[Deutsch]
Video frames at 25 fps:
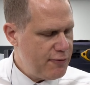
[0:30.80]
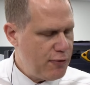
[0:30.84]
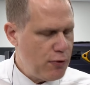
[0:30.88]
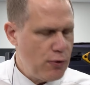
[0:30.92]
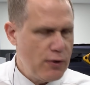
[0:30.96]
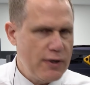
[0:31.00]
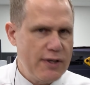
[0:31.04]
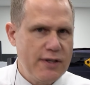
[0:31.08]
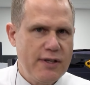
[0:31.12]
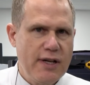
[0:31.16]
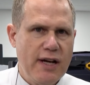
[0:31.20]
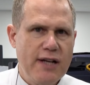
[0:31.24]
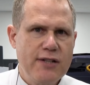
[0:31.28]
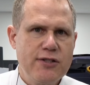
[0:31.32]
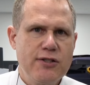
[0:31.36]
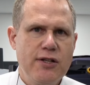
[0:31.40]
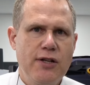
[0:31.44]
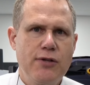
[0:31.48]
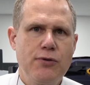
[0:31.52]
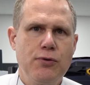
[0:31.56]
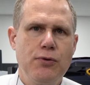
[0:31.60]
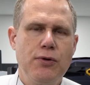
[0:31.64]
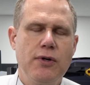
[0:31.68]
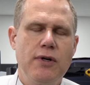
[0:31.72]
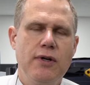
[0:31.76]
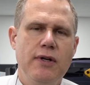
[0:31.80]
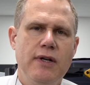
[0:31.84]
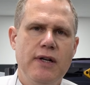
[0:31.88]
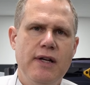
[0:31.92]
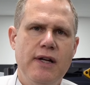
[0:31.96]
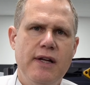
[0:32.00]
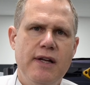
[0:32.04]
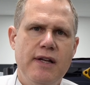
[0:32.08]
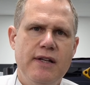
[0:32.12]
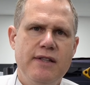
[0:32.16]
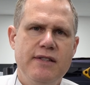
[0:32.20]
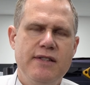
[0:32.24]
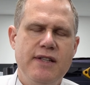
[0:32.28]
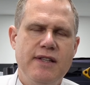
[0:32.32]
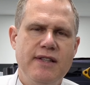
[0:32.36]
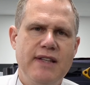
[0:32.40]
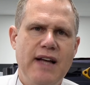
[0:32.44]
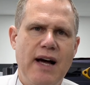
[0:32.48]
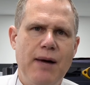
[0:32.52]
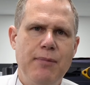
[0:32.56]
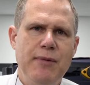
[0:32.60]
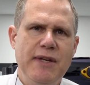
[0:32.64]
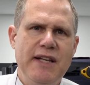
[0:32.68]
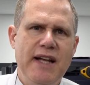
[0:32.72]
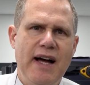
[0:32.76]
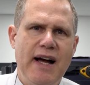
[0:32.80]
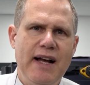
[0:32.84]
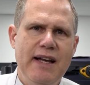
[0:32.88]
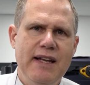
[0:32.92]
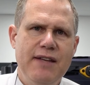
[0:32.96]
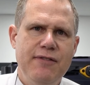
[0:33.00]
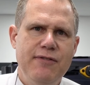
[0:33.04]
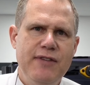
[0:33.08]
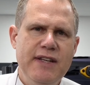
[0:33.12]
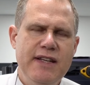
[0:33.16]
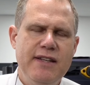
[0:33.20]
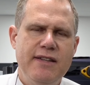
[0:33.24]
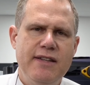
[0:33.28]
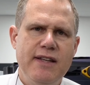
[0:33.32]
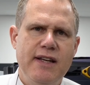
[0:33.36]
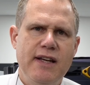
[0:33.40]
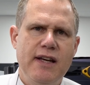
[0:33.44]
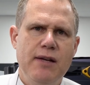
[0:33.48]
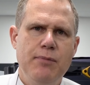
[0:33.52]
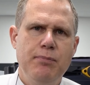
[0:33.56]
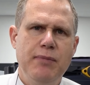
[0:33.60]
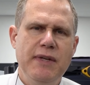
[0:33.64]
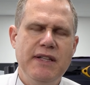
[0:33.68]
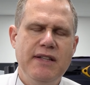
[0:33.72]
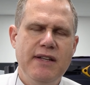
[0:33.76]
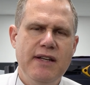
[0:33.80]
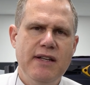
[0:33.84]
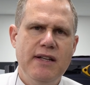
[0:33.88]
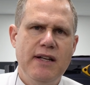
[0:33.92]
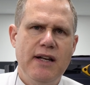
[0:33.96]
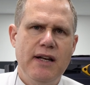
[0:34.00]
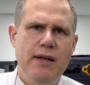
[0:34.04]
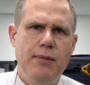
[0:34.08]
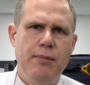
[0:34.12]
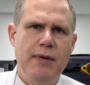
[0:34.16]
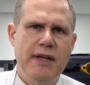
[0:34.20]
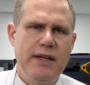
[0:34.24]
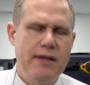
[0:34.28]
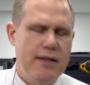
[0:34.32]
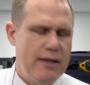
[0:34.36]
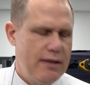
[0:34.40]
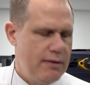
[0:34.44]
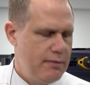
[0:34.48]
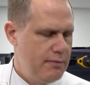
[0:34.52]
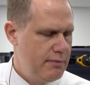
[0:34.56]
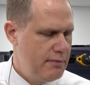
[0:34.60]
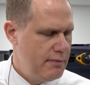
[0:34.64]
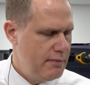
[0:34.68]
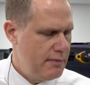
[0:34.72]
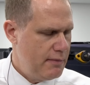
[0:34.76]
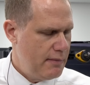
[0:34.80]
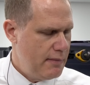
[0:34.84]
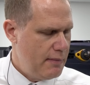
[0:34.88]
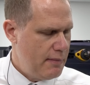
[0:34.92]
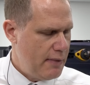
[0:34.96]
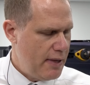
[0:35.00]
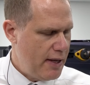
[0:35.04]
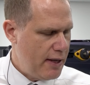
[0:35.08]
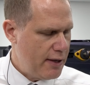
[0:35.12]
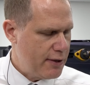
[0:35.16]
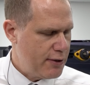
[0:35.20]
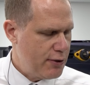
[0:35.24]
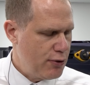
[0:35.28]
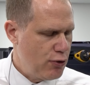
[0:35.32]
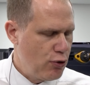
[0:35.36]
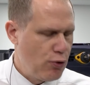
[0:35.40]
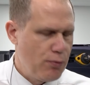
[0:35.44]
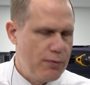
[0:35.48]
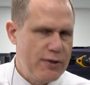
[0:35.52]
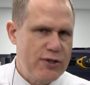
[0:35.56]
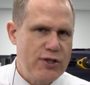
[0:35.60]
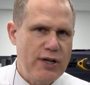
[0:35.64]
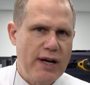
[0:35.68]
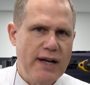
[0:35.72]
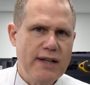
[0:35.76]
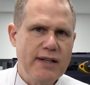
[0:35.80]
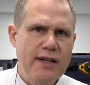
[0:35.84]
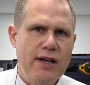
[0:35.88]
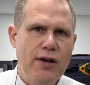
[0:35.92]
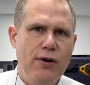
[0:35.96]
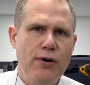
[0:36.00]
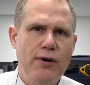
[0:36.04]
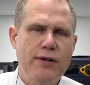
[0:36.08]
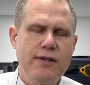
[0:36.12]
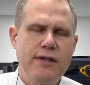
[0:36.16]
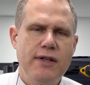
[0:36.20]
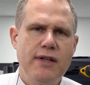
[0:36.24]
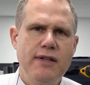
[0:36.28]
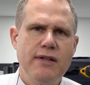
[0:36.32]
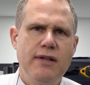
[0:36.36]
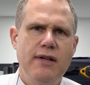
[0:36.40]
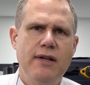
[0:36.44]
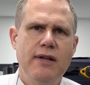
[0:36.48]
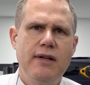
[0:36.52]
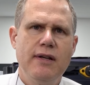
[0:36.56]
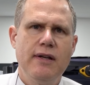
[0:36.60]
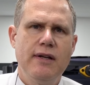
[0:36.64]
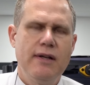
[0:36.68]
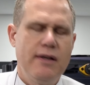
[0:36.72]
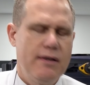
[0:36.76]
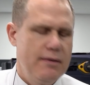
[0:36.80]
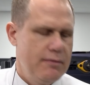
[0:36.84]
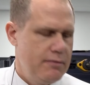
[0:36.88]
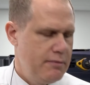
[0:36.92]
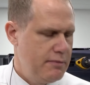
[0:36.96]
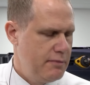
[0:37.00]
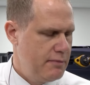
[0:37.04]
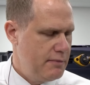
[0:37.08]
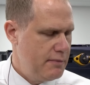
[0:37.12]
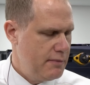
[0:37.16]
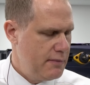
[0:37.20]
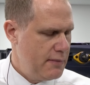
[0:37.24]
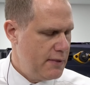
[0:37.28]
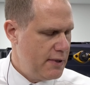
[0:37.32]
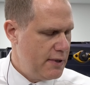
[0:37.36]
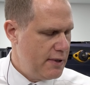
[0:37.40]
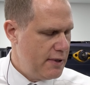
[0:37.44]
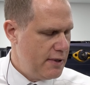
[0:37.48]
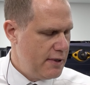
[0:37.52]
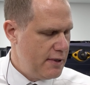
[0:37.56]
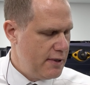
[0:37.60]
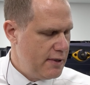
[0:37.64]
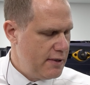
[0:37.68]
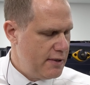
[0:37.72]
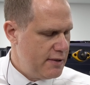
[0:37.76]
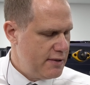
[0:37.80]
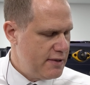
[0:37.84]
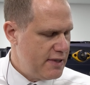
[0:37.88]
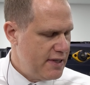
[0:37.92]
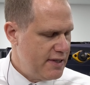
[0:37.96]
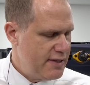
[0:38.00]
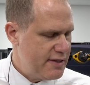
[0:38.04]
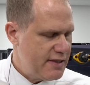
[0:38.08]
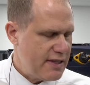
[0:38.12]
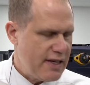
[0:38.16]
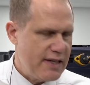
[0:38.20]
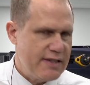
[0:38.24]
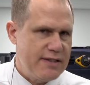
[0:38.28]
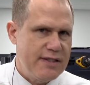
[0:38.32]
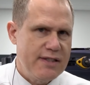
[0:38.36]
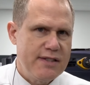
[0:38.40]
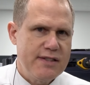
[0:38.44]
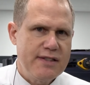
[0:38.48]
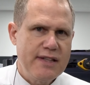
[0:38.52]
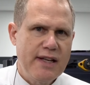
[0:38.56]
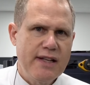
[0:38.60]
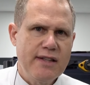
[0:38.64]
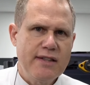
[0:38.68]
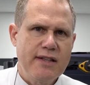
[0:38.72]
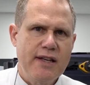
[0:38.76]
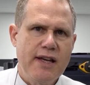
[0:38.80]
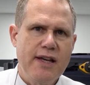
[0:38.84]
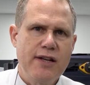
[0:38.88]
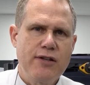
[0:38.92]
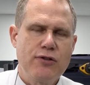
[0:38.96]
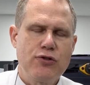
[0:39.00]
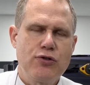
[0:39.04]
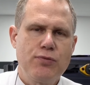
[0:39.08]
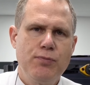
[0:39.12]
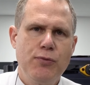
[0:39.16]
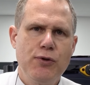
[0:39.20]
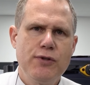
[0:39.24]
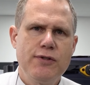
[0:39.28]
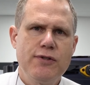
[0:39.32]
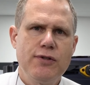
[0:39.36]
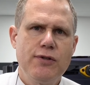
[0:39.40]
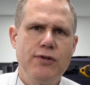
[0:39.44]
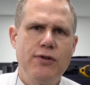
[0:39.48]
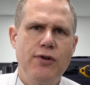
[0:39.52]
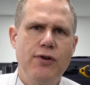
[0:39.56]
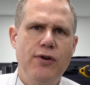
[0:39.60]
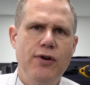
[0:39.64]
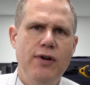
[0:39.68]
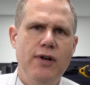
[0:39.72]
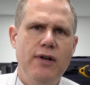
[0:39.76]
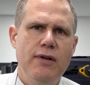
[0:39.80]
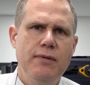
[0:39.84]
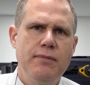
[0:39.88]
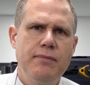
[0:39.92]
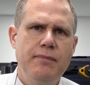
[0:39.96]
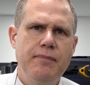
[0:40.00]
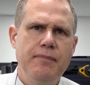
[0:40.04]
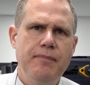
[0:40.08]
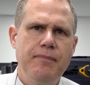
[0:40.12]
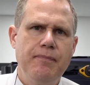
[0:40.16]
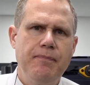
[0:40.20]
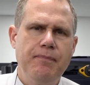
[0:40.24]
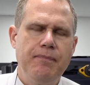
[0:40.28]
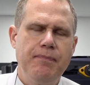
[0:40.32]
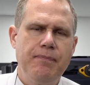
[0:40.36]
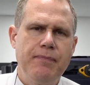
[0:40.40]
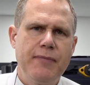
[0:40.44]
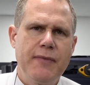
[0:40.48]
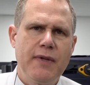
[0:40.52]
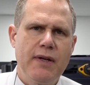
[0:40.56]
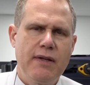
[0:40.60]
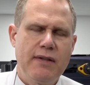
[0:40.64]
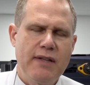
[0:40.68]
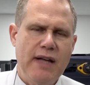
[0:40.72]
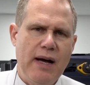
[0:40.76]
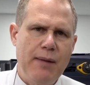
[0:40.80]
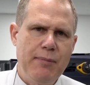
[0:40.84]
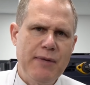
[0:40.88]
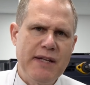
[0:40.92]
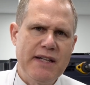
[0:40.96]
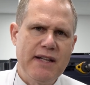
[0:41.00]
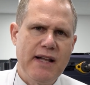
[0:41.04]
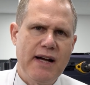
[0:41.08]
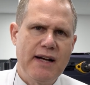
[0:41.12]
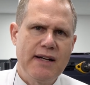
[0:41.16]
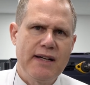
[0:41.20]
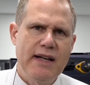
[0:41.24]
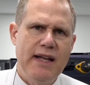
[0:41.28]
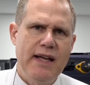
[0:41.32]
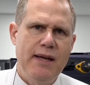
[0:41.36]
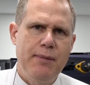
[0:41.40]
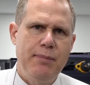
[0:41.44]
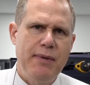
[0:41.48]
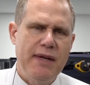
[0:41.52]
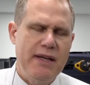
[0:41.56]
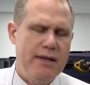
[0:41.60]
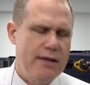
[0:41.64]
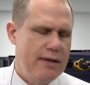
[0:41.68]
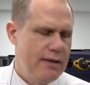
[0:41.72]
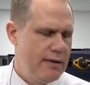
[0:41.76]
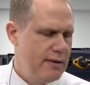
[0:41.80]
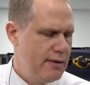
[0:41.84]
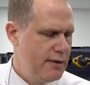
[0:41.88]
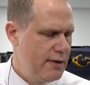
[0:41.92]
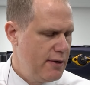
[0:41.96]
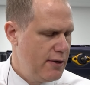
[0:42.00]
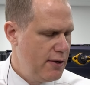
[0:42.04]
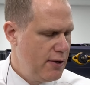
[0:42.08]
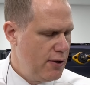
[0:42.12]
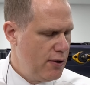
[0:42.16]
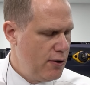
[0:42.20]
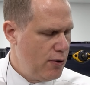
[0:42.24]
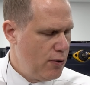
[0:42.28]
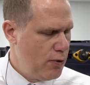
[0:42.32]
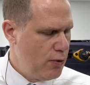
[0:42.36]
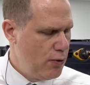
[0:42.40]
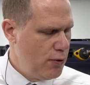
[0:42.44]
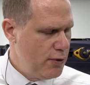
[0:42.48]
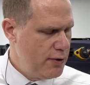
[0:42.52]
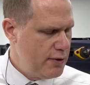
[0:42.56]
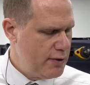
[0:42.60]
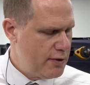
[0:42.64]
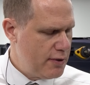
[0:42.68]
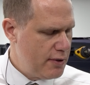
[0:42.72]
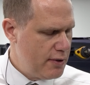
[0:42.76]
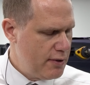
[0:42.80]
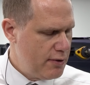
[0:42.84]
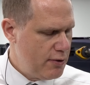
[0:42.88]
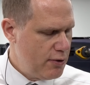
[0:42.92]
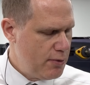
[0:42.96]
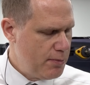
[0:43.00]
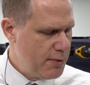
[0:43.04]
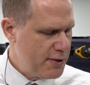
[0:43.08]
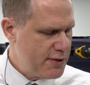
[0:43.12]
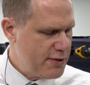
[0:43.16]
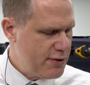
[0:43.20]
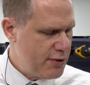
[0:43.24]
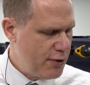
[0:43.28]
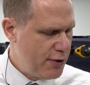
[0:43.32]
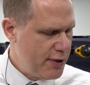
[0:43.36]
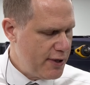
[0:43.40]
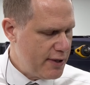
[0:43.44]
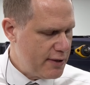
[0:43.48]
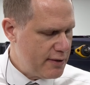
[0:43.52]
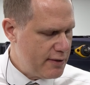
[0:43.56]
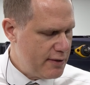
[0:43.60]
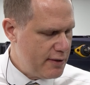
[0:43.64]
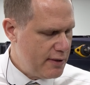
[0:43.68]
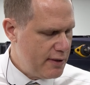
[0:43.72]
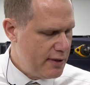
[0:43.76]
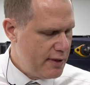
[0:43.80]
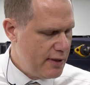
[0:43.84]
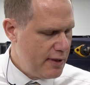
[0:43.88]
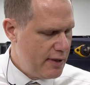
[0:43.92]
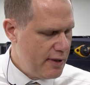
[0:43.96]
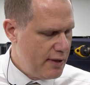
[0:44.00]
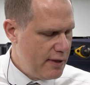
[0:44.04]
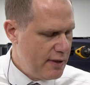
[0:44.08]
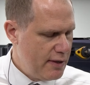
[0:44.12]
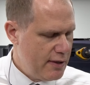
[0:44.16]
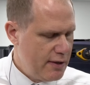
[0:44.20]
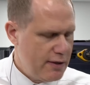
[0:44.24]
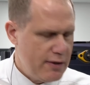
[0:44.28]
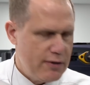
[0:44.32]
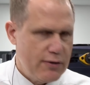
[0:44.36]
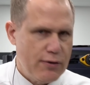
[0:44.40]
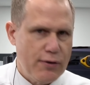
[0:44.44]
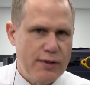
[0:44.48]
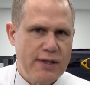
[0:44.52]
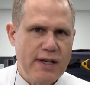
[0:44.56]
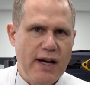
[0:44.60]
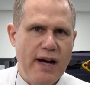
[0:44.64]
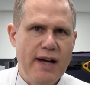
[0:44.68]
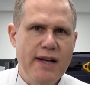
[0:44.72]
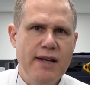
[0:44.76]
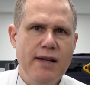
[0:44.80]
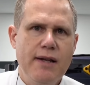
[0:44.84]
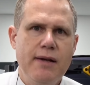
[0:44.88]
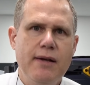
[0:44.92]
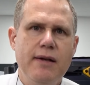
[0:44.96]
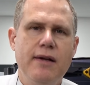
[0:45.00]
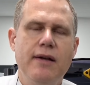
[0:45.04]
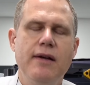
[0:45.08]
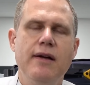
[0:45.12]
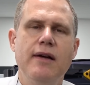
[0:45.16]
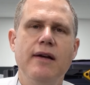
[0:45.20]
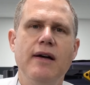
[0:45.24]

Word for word: Folientastatur sind damit alle wichtigen Bedienelemente ergonomisch angeordnet. Sie ist resistent gegen Schmutz und Öl, damit langlebig und überzeugt durch eine